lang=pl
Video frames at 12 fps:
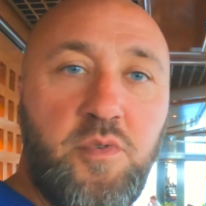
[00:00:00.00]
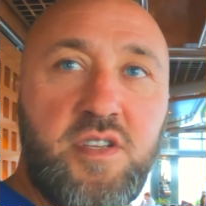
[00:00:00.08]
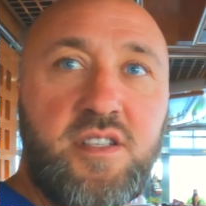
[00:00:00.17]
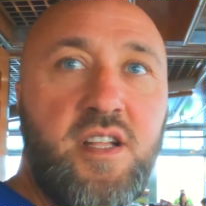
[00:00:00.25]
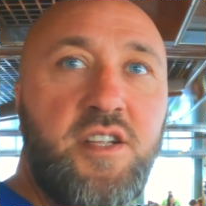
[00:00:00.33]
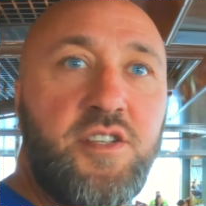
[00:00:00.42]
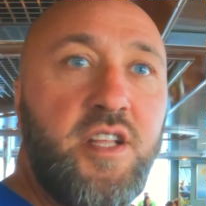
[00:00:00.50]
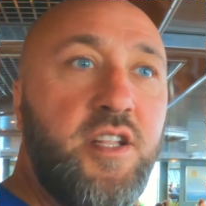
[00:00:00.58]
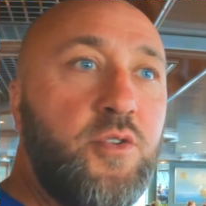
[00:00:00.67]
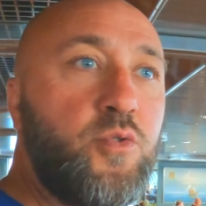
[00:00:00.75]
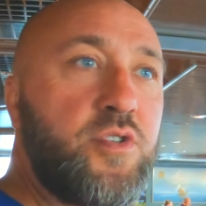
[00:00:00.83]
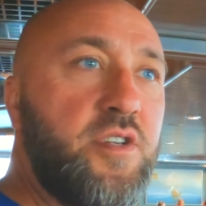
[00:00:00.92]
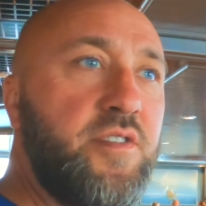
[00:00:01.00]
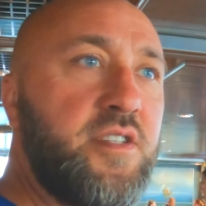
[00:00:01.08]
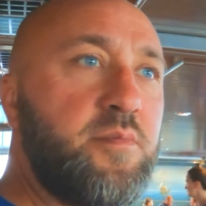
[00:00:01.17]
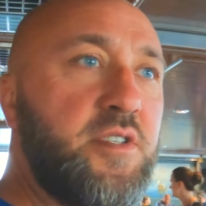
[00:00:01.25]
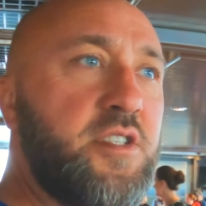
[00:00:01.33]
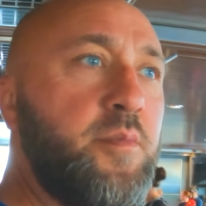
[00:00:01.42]
mi się znaleźć jeden duży,
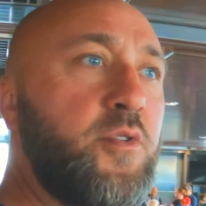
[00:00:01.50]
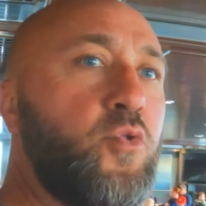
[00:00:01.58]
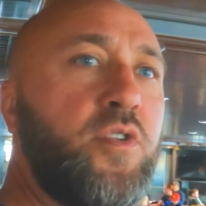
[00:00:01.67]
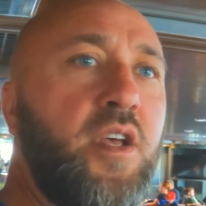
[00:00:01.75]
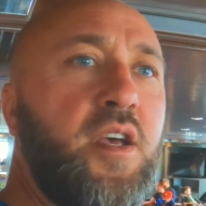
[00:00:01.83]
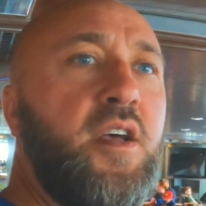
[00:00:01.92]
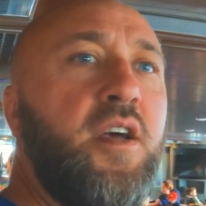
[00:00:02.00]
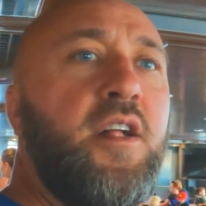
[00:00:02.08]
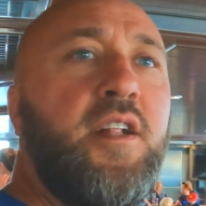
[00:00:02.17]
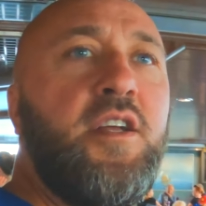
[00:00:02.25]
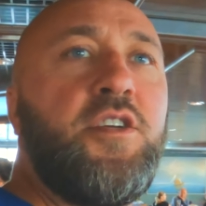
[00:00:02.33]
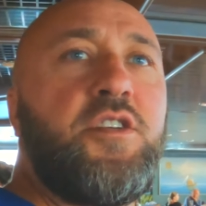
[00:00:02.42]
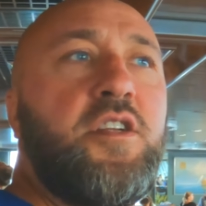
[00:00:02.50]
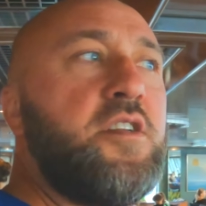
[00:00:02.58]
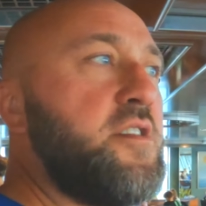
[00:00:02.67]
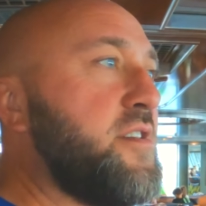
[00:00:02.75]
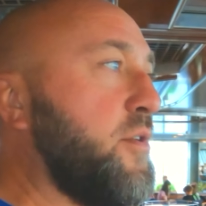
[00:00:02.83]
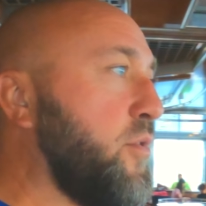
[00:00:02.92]
więc będziemy tutaj
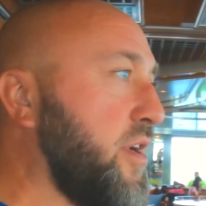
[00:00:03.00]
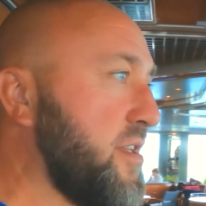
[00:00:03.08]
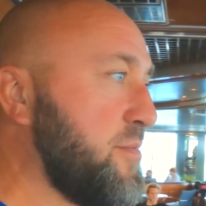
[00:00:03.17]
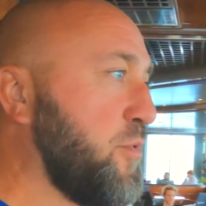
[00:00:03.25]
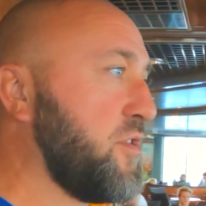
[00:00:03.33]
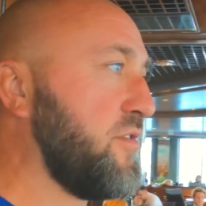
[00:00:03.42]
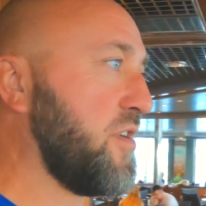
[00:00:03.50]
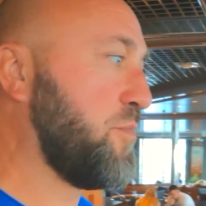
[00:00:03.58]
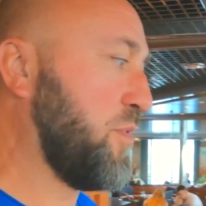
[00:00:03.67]
siedzieć cały rejs, podziwiać